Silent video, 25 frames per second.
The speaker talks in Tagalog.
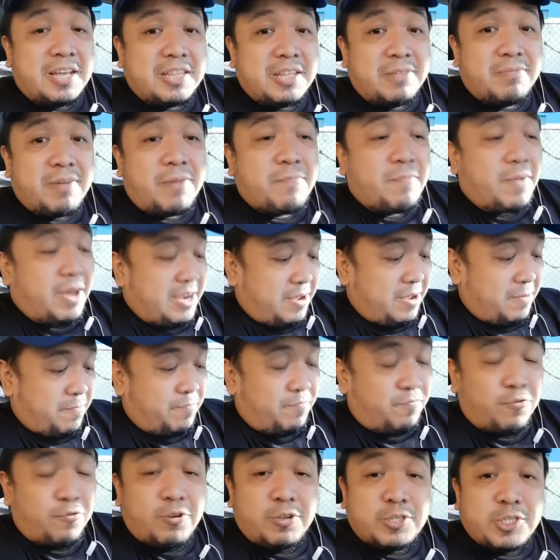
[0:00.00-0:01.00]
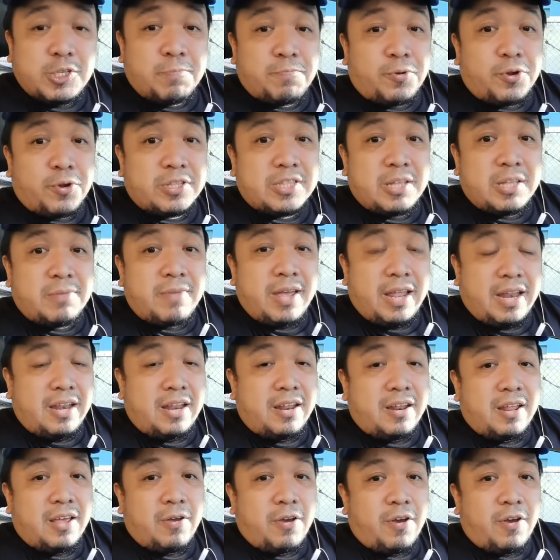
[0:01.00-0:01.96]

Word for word: 'Di ba? Parang full support naman.